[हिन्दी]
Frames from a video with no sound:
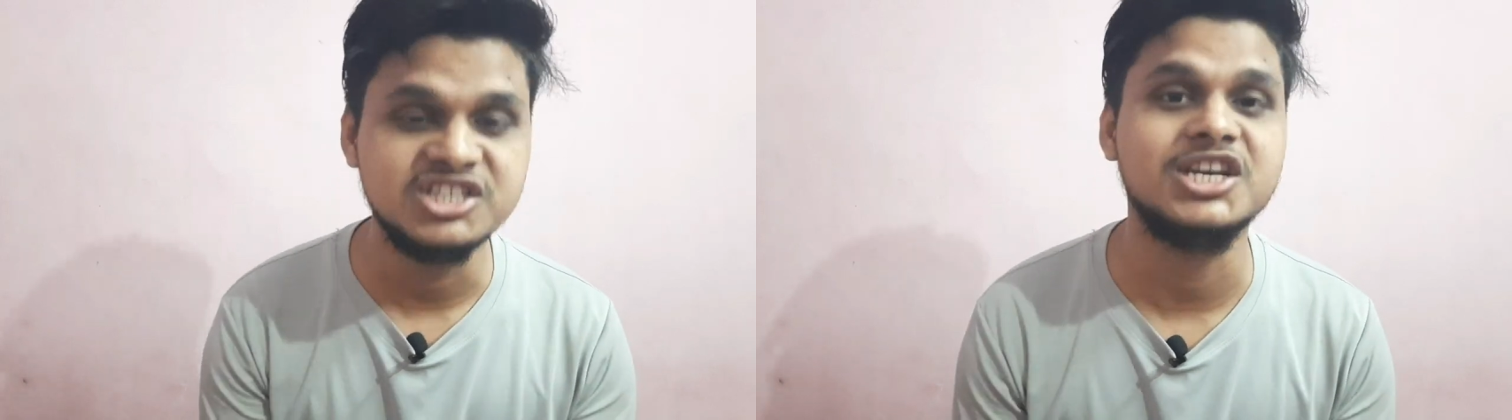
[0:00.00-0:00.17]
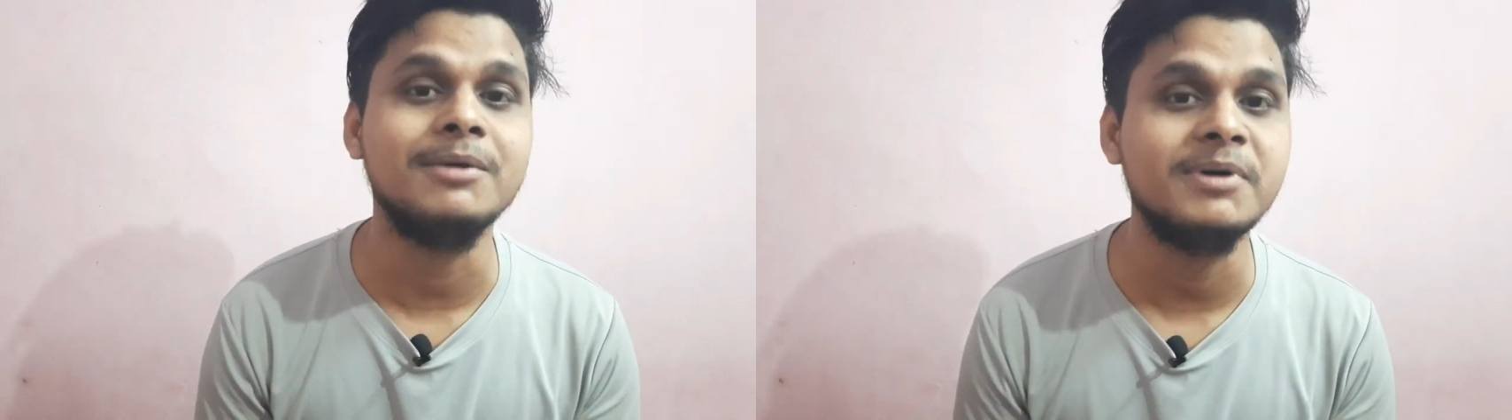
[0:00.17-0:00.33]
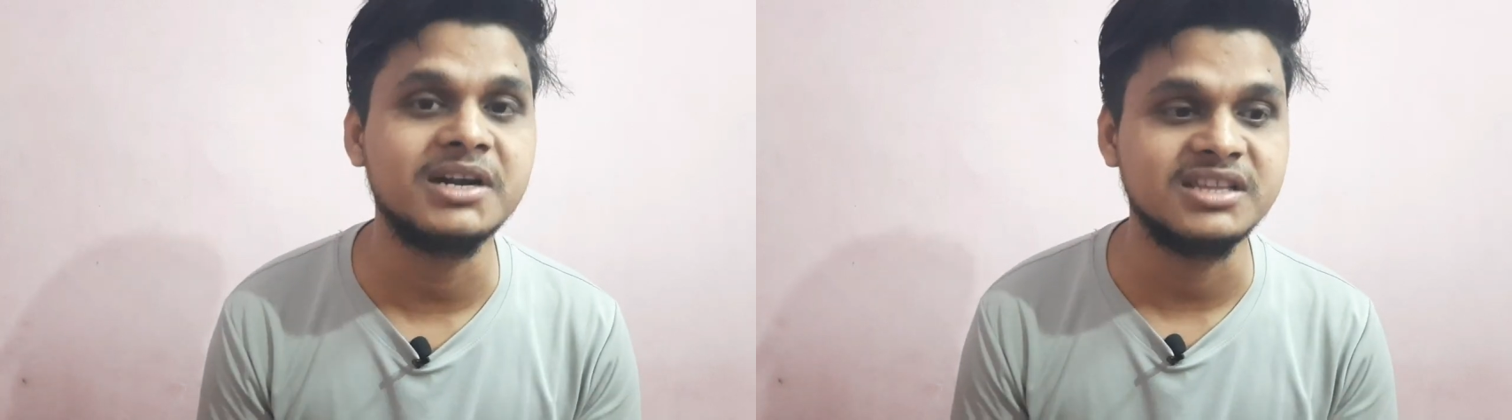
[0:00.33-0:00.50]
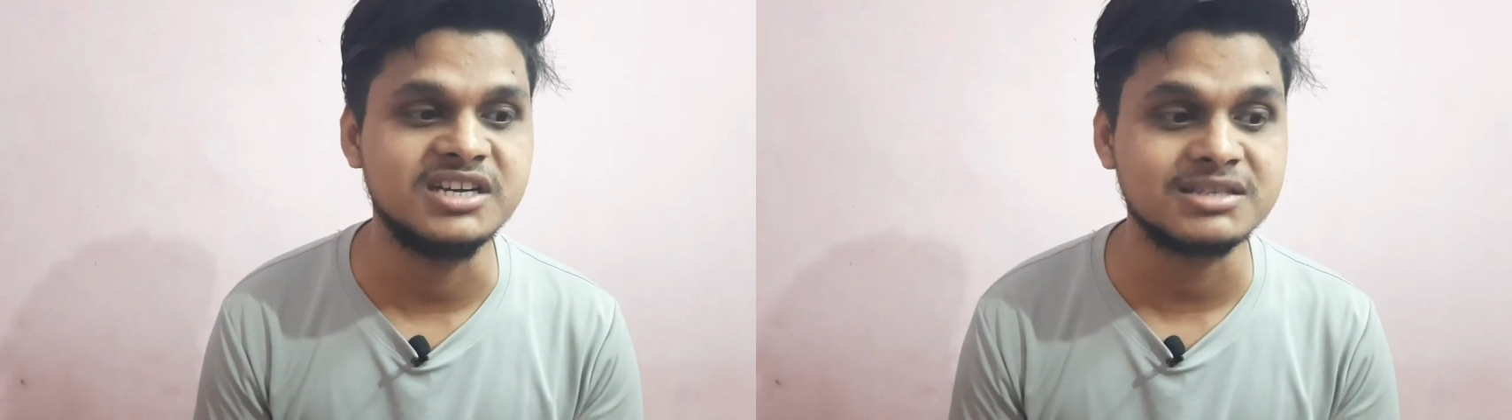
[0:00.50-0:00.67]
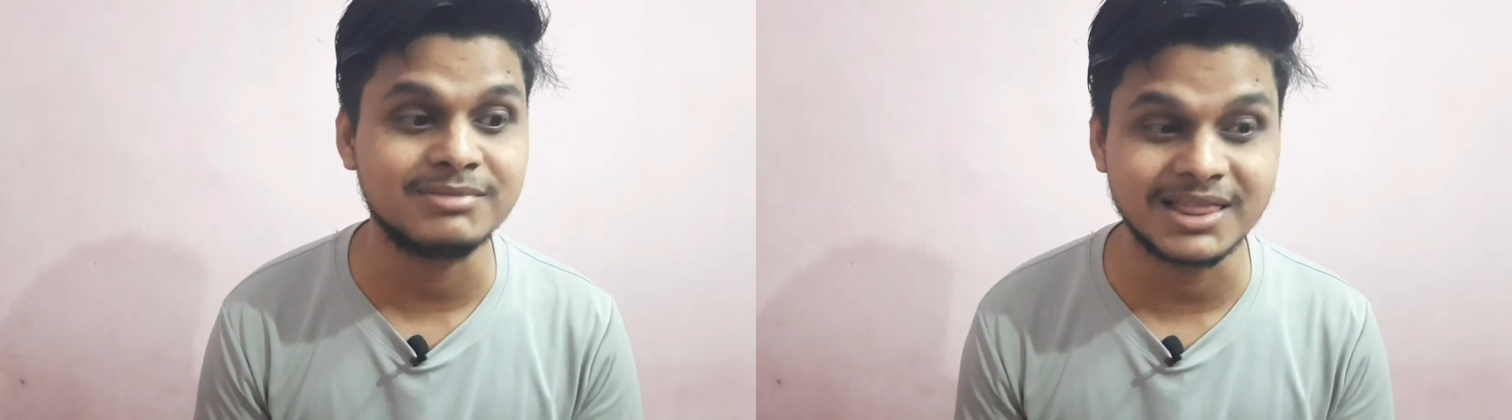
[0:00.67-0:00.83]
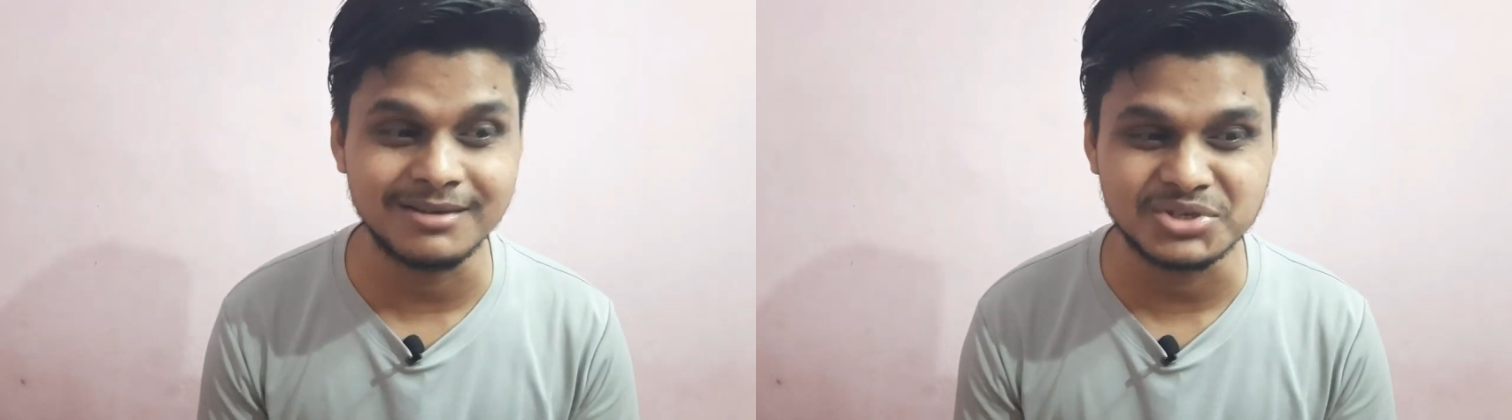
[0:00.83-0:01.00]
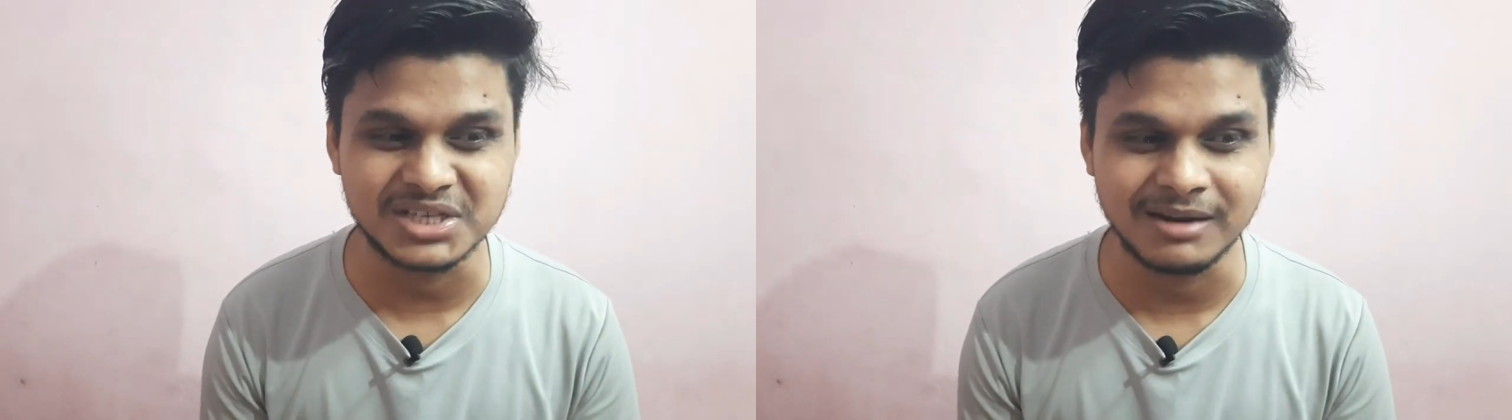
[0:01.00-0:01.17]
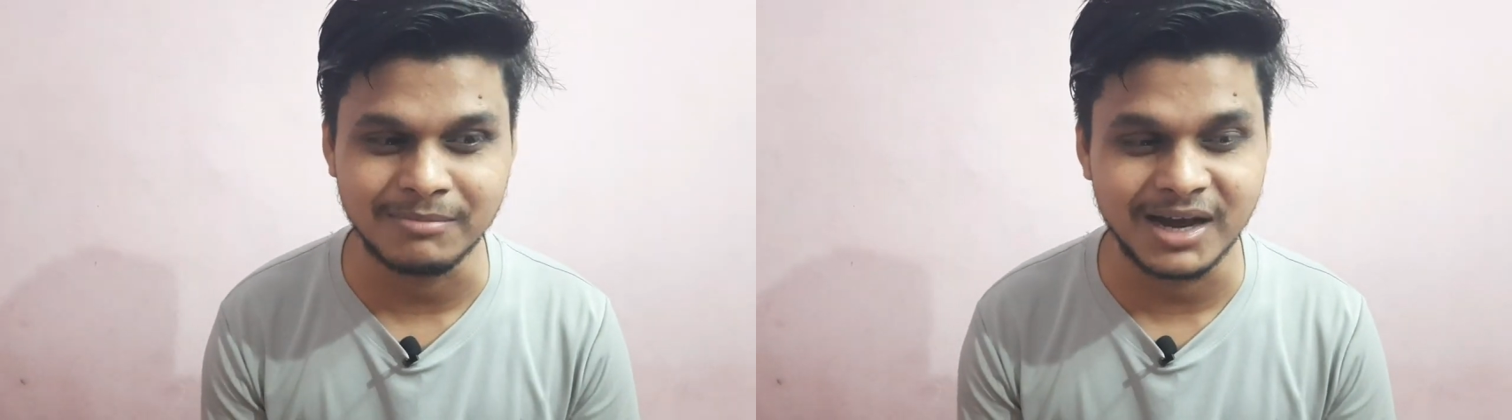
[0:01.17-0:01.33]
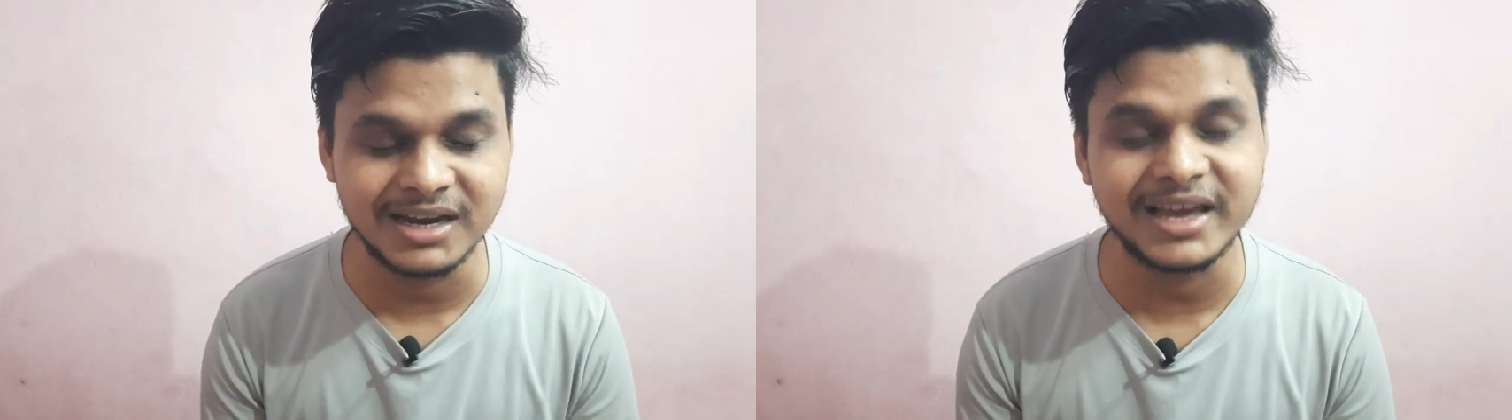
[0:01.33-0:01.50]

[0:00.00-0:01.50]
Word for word: ज़बरदस्त मतलब सलमान